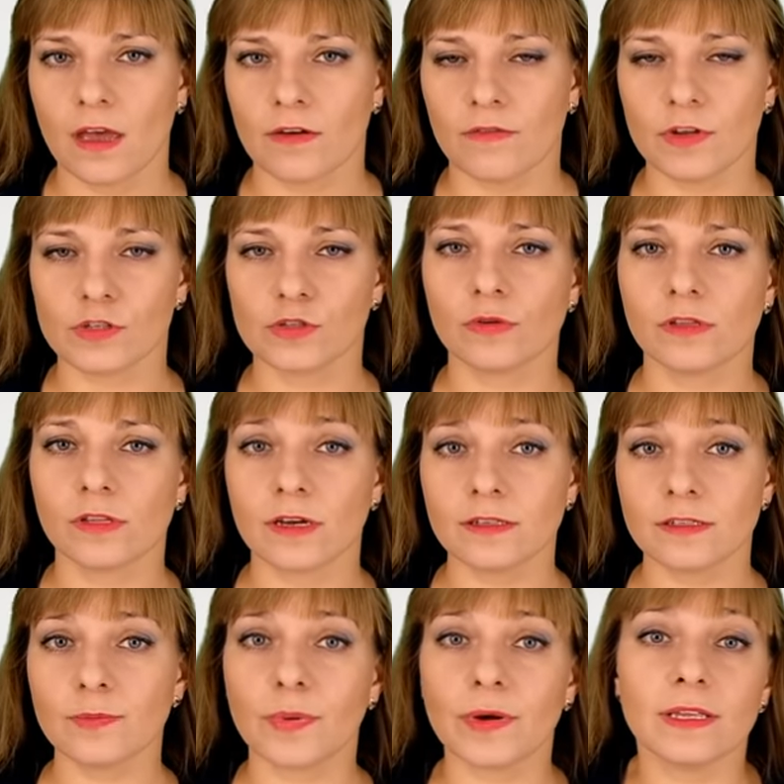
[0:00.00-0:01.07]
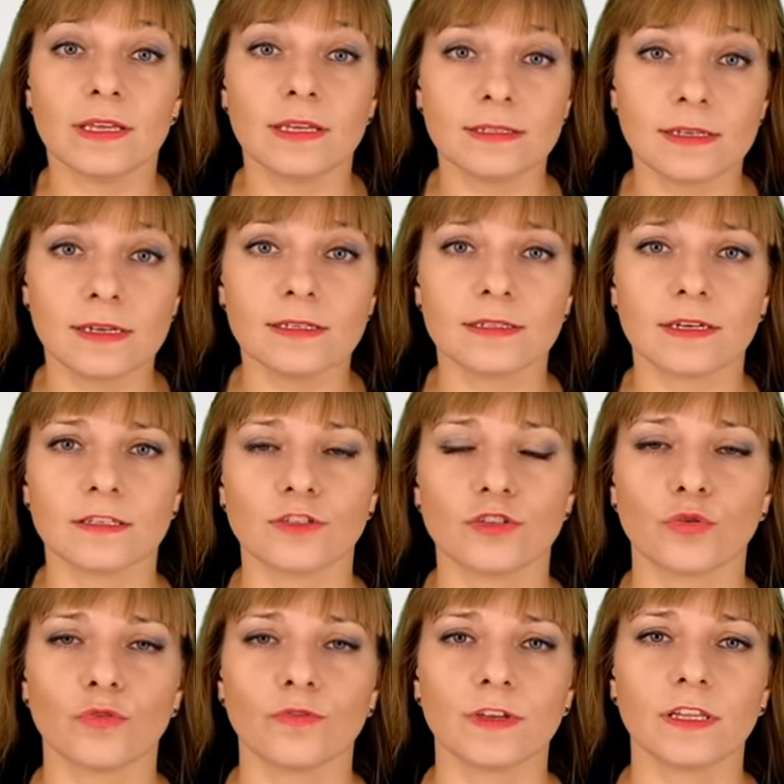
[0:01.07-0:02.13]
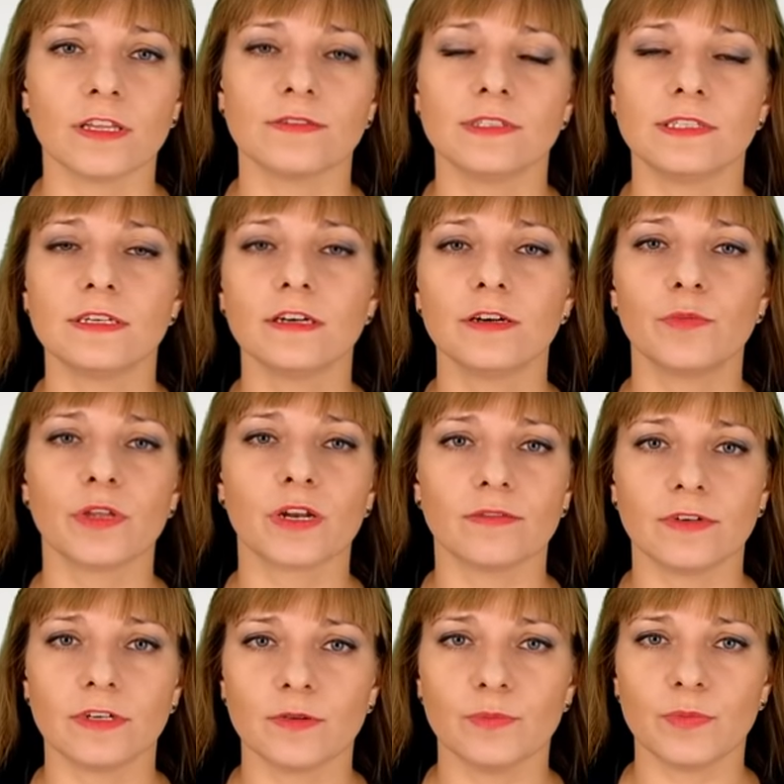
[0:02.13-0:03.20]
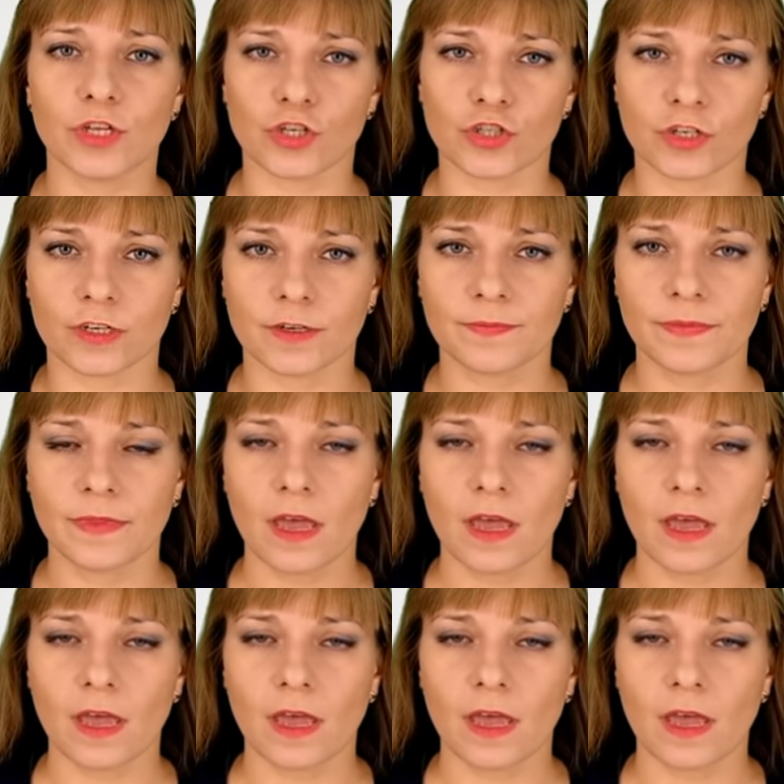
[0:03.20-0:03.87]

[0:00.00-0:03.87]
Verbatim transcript: В результате понизились котировки на всех мировых биржах.